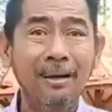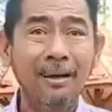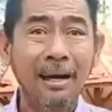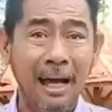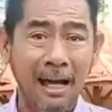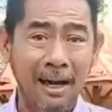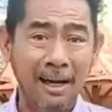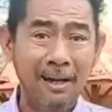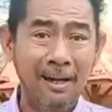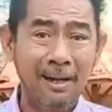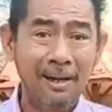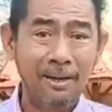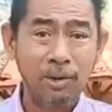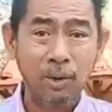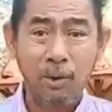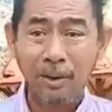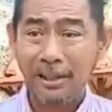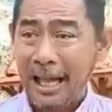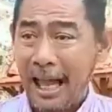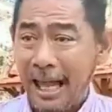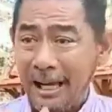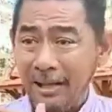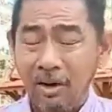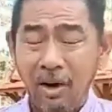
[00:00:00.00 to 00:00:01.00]
นะตัว
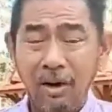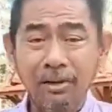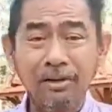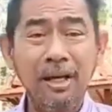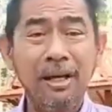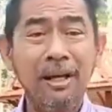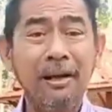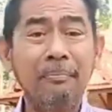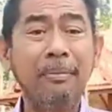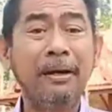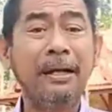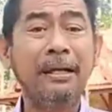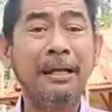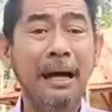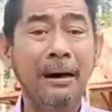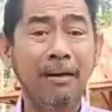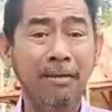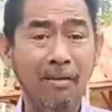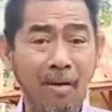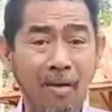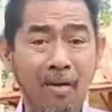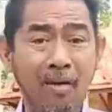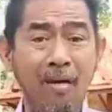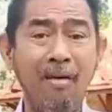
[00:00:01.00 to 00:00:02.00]
แทนของศิลปินนัก
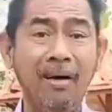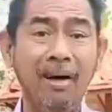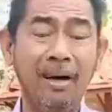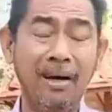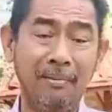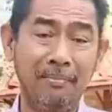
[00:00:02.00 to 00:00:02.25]
ร้อง